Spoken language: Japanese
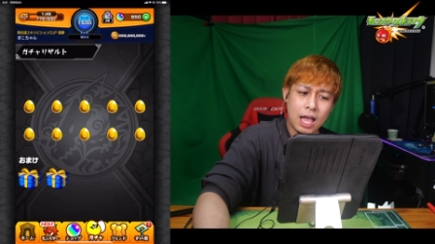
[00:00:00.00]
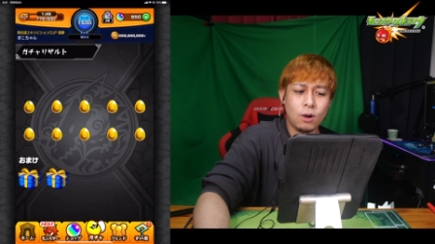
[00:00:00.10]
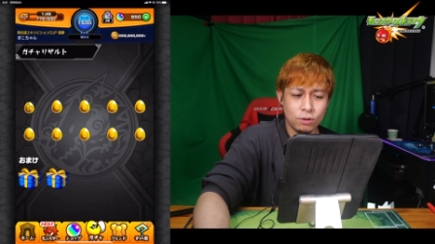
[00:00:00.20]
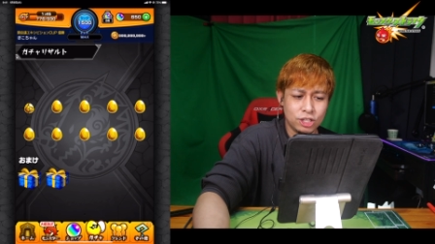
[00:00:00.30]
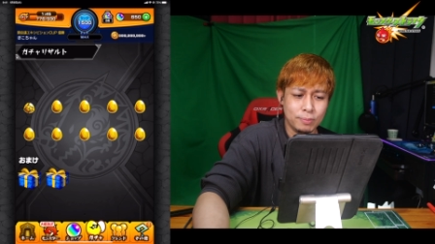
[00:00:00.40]

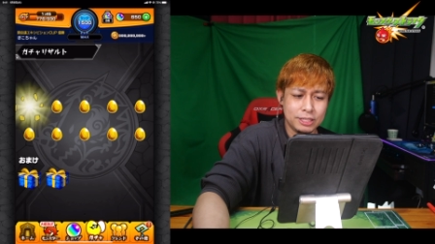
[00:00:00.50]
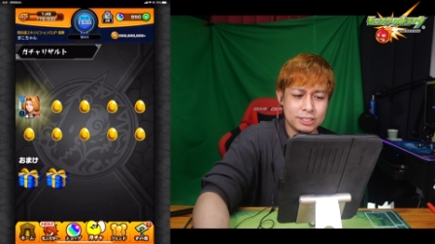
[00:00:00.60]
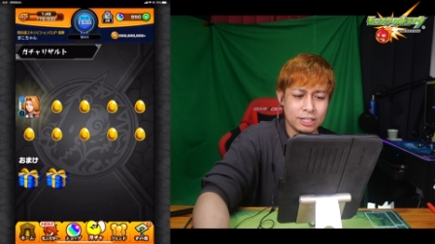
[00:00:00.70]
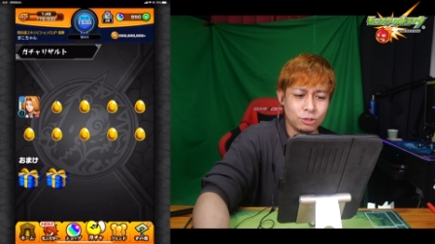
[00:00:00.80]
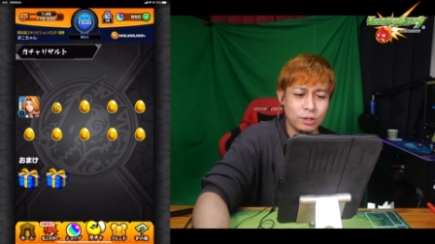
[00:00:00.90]
織姫一
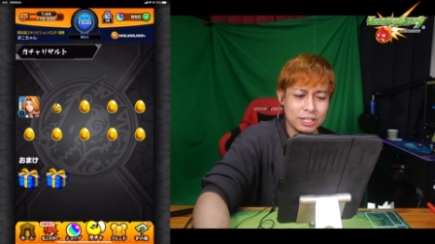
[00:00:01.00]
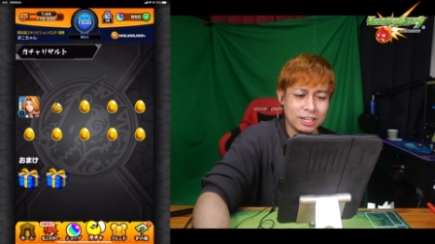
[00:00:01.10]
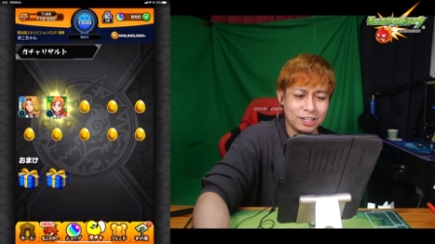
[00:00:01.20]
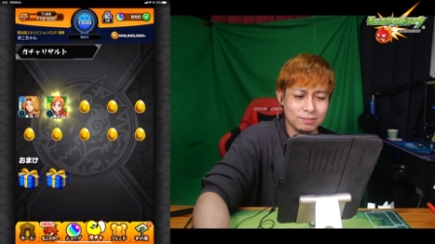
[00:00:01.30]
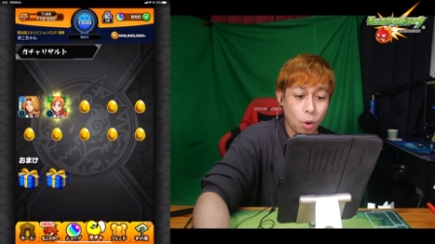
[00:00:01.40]
体で終わりだか
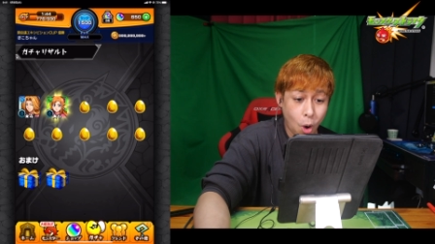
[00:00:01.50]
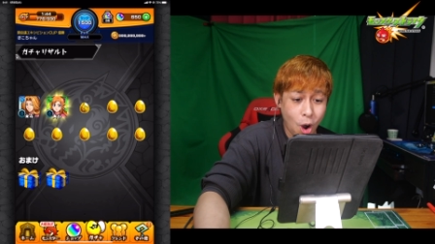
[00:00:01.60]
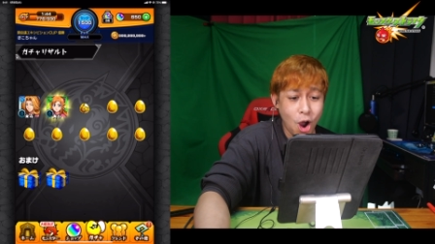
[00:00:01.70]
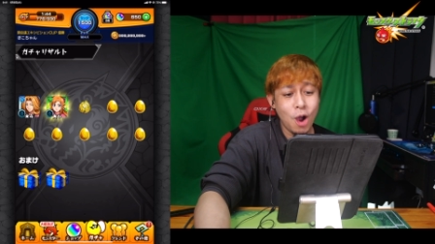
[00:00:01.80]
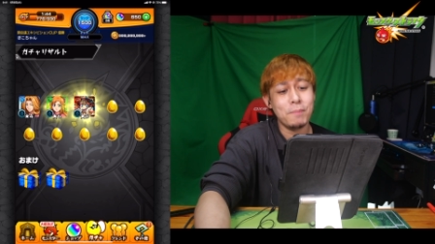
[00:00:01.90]
ら。
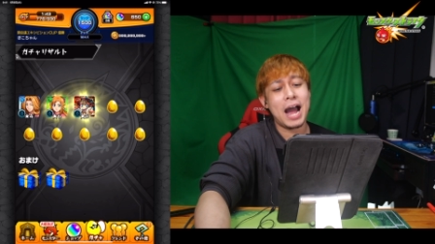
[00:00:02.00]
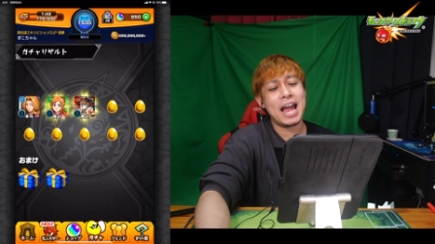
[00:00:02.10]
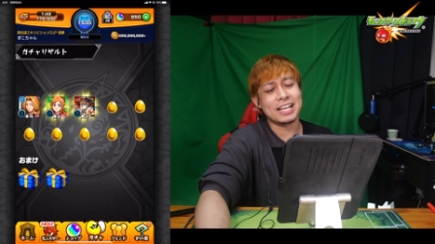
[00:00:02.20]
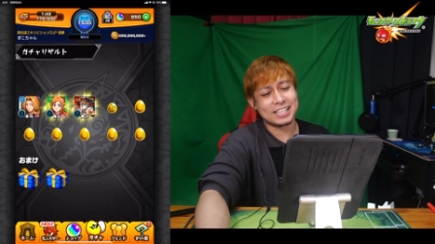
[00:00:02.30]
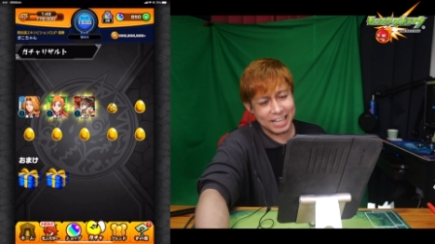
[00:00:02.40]

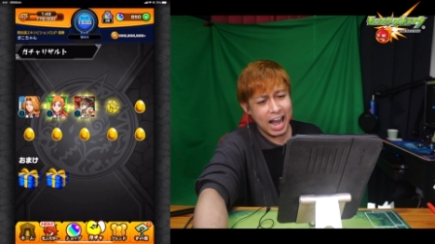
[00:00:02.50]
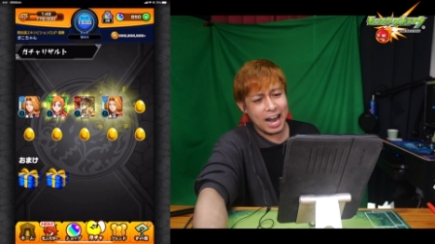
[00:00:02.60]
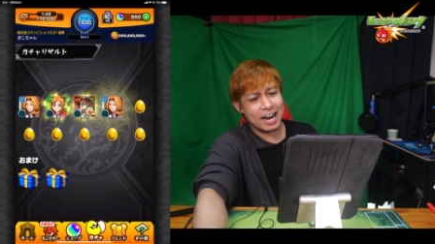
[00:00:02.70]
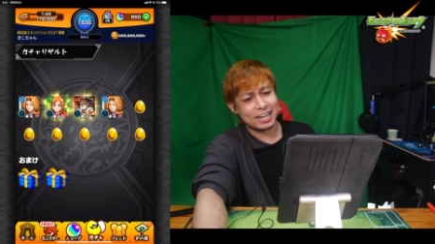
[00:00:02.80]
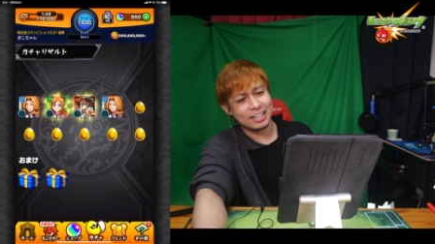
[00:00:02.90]

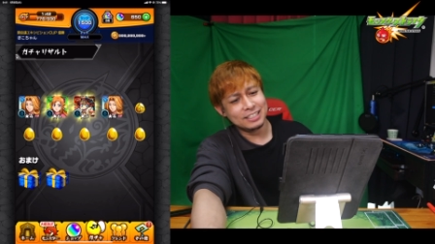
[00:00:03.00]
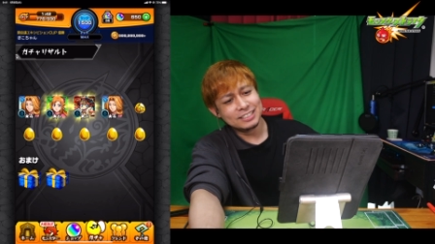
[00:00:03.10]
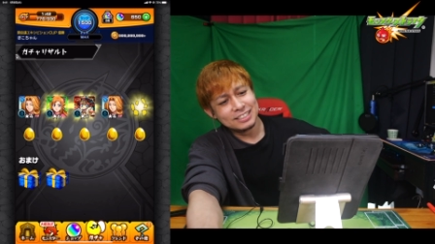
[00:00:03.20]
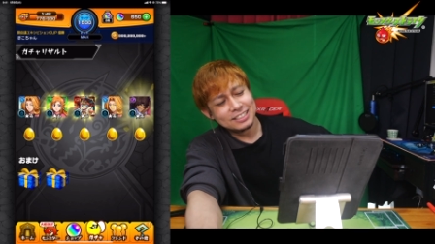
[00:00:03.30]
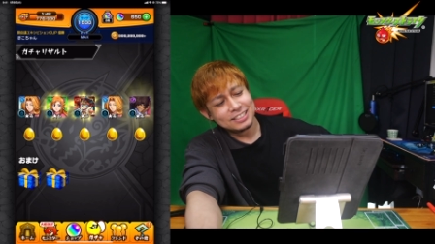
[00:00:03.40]

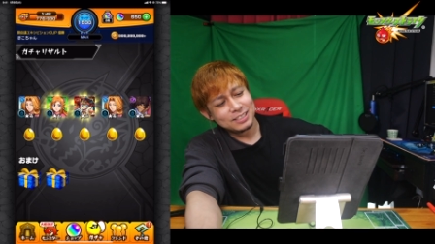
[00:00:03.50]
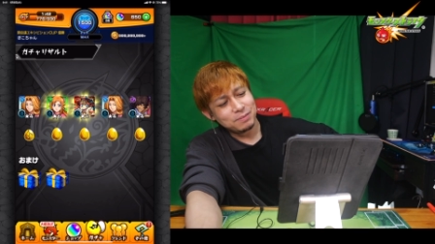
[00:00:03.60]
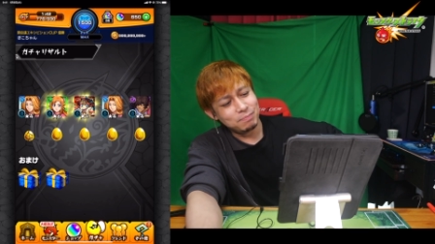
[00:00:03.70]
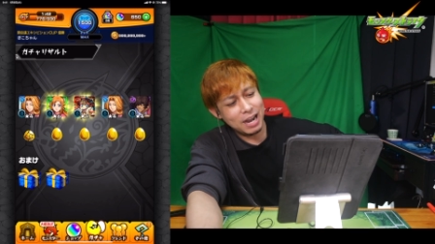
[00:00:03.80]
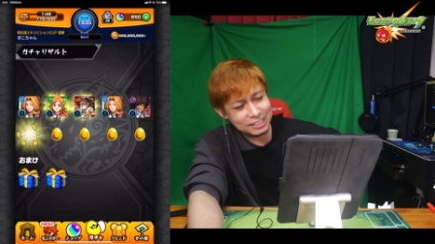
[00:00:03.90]

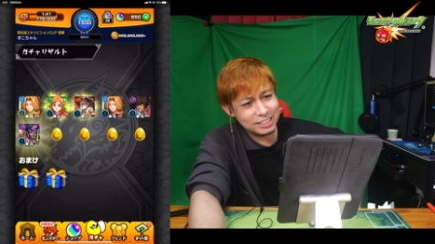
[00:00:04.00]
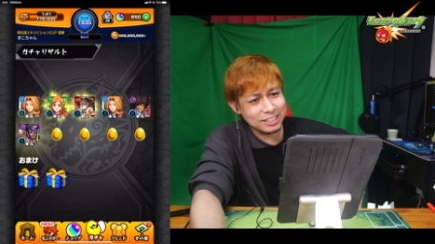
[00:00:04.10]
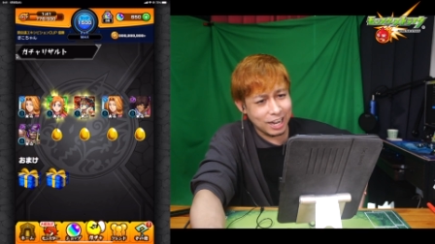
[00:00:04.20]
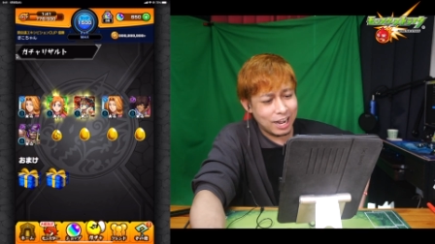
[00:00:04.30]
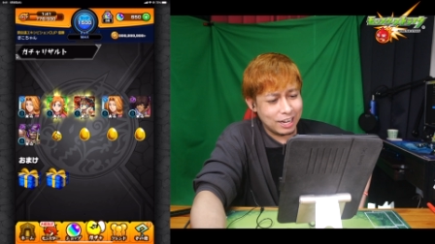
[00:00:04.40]
オーマイガーマジ
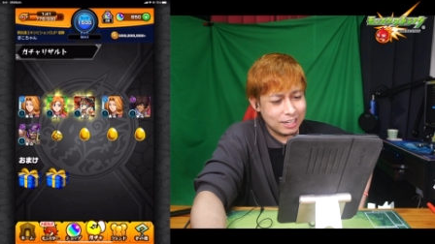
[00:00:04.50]
か